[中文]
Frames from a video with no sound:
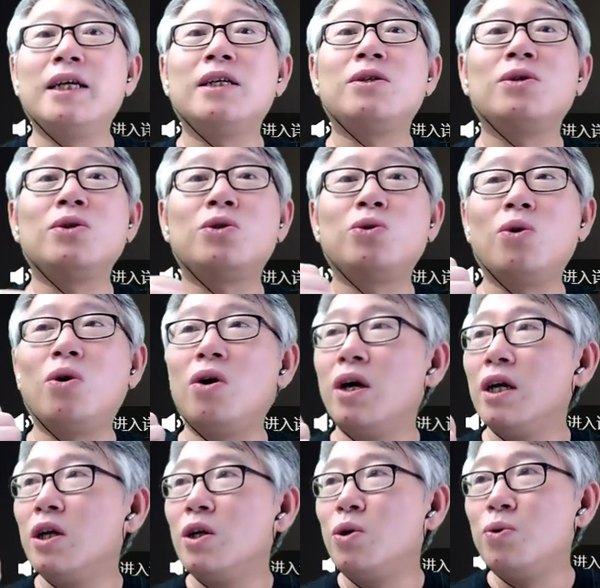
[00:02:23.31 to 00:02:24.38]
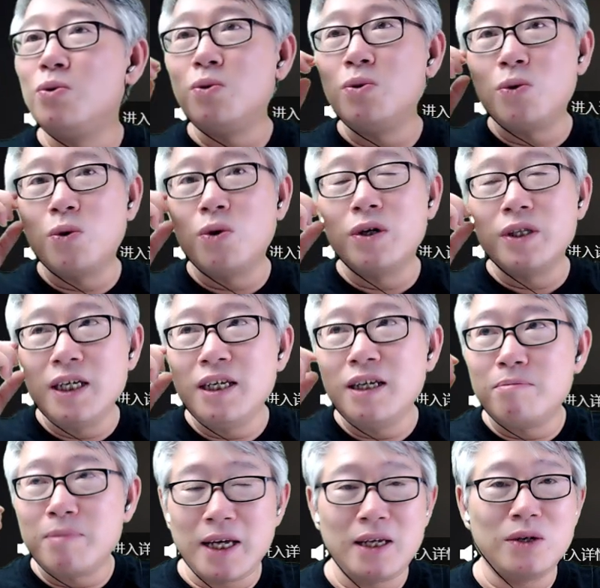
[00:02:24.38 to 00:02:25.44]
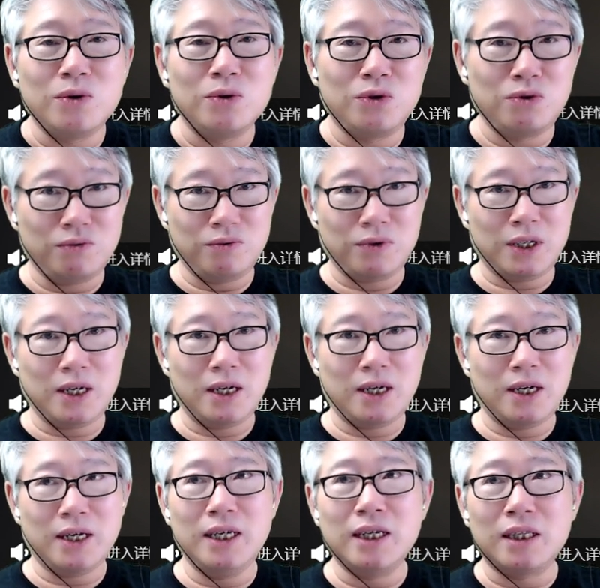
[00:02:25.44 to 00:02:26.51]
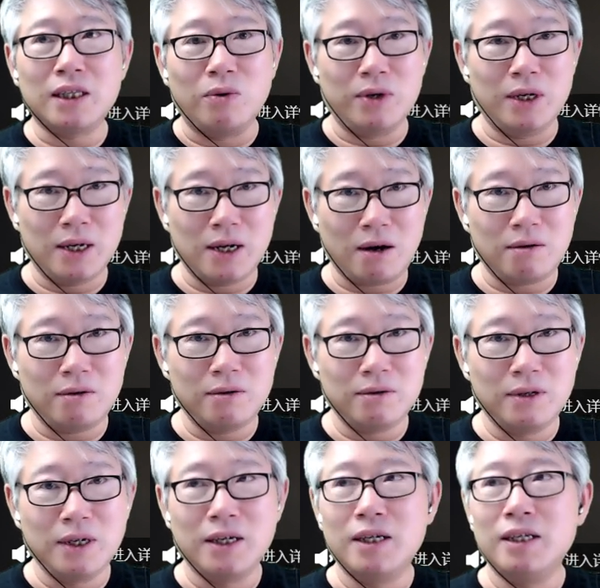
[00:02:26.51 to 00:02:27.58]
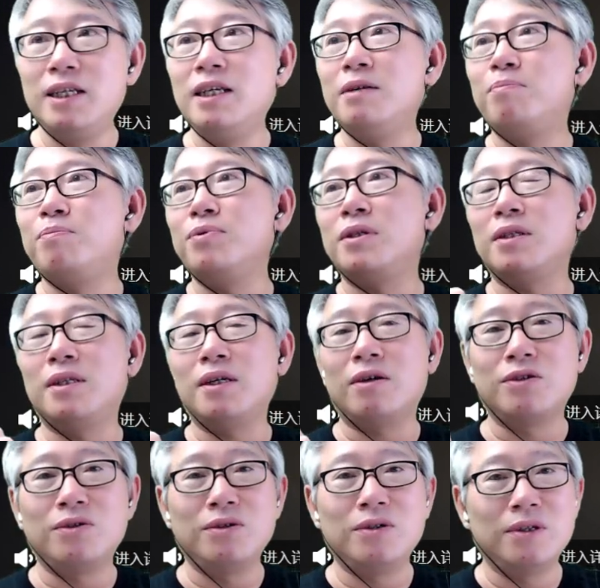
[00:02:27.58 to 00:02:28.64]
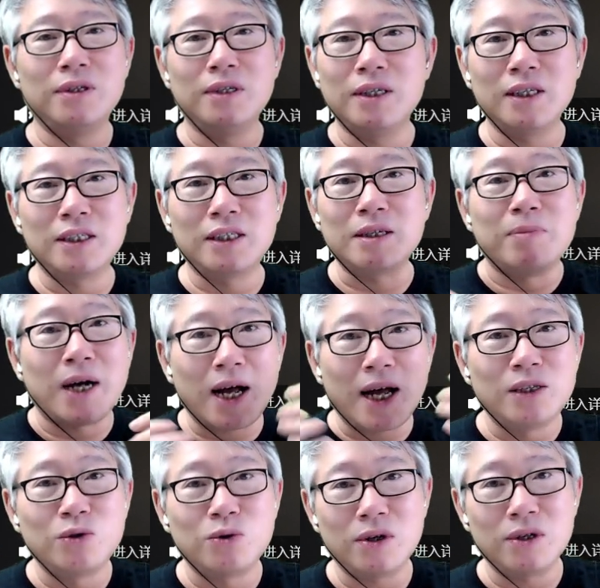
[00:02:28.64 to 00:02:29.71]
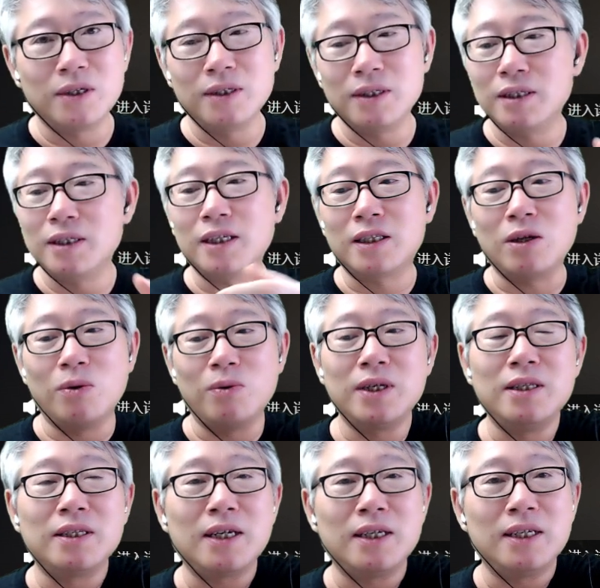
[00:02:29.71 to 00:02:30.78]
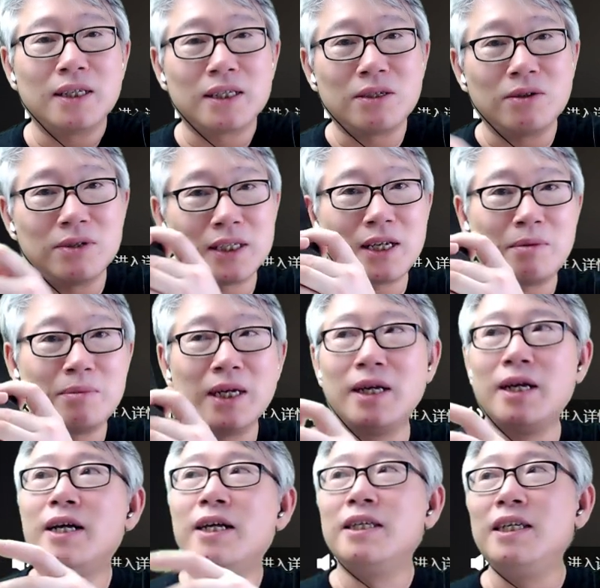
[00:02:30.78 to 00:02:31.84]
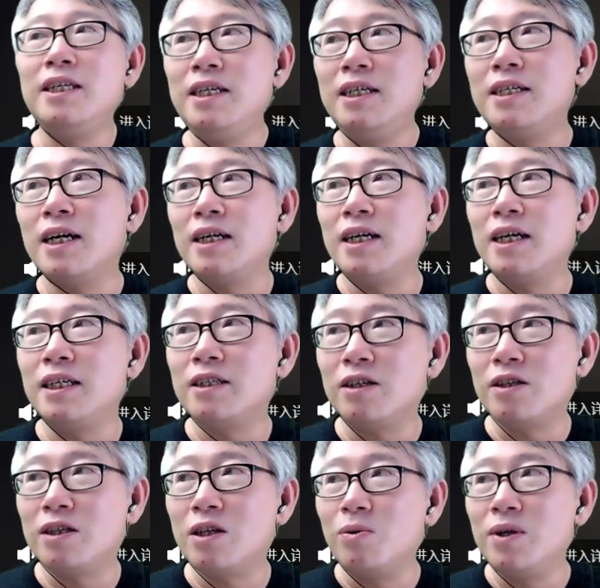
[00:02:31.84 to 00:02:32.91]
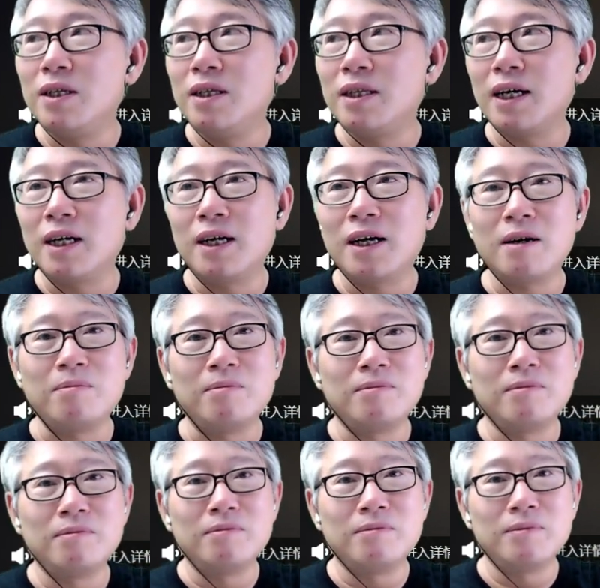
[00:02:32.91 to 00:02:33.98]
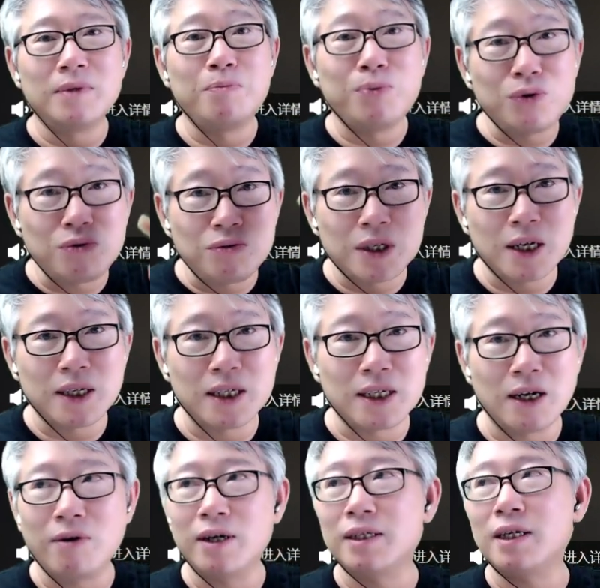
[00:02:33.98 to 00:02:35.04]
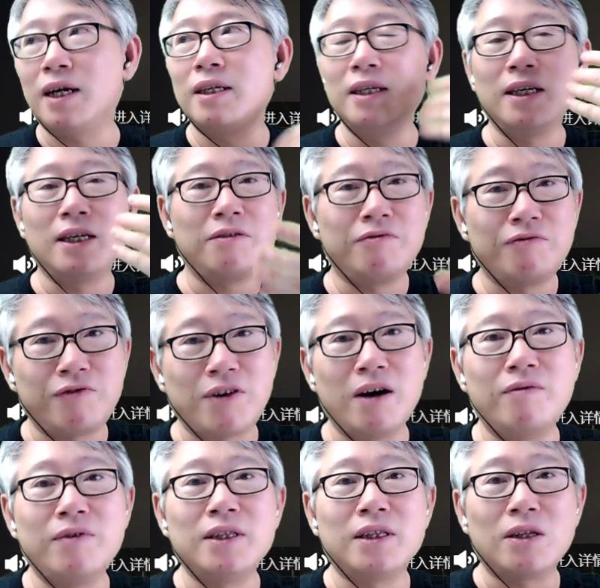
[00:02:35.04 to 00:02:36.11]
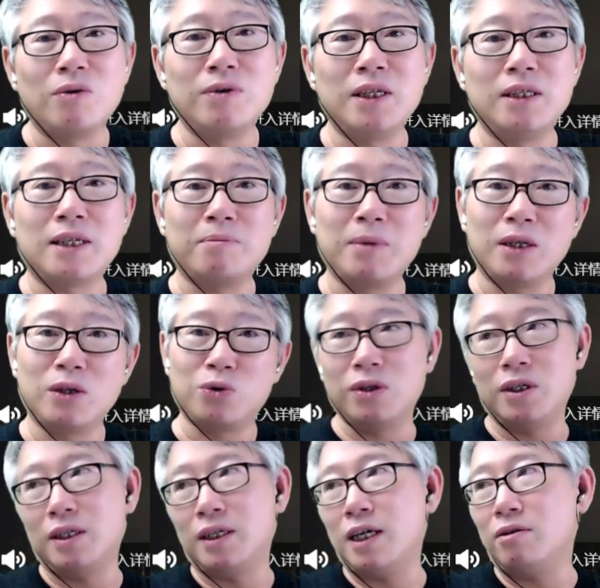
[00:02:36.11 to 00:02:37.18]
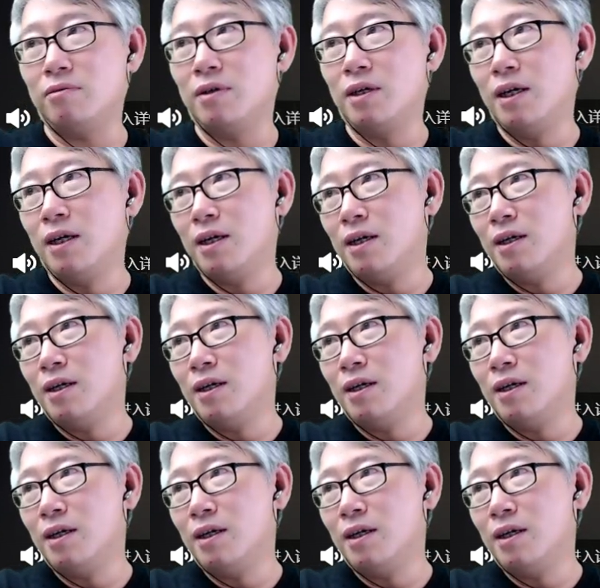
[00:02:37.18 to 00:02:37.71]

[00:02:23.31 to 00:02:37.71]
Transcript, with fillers: 也就是说，如果你没有注册一个抖音号，你不知道去怎么安装这个抖音在你的手机上面，你依然可以在抖音点 com 你不注册的情况下，你可以访问抖音上面的所有的内容。